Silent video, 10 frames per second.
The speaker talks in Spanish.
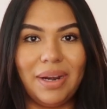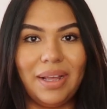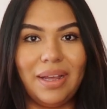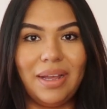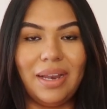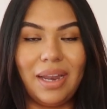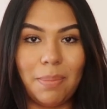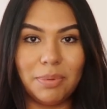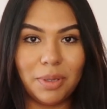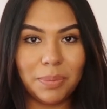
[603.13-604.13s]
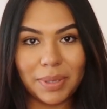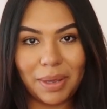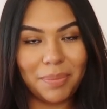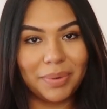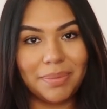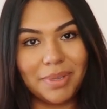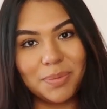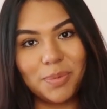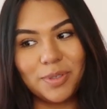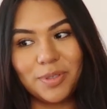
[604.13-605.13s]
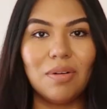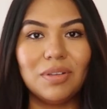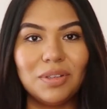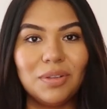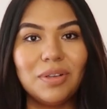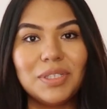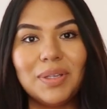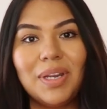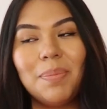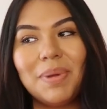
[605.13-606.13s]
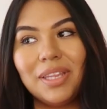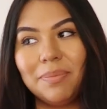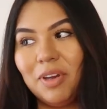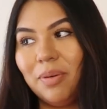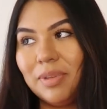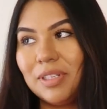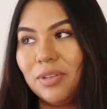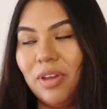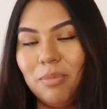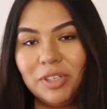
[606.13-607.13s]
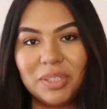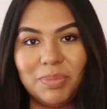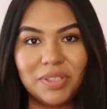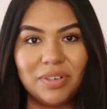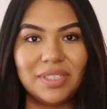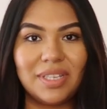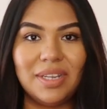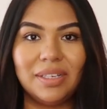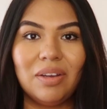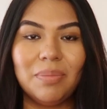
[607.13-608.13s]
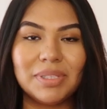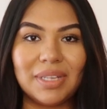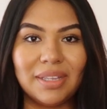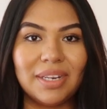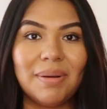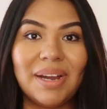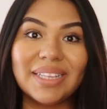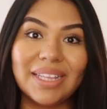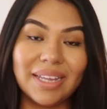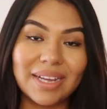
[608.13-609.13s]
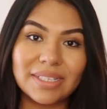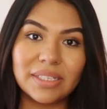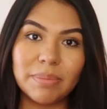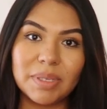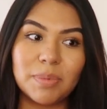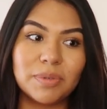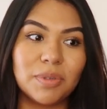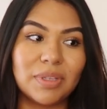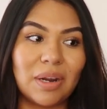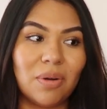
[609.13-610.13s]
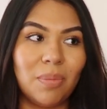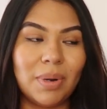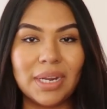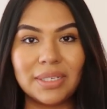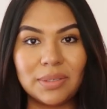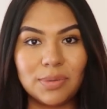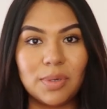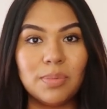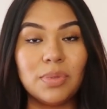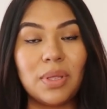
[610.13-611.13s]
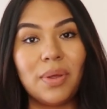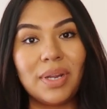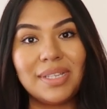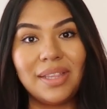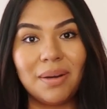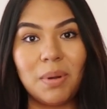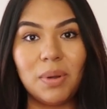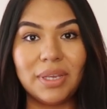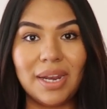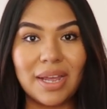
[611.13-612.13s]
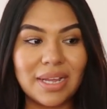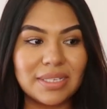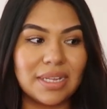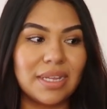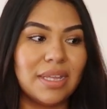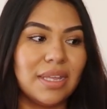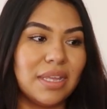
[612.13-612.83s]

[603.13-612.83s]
para laptop que compré a mi esposo. Cuando todo esto de la pandemia comenzó y muchas personas tenían que comenzar a trabajar desde casa, mi esposo trajo varias de sus computadoras del trabajo aquí en la casa.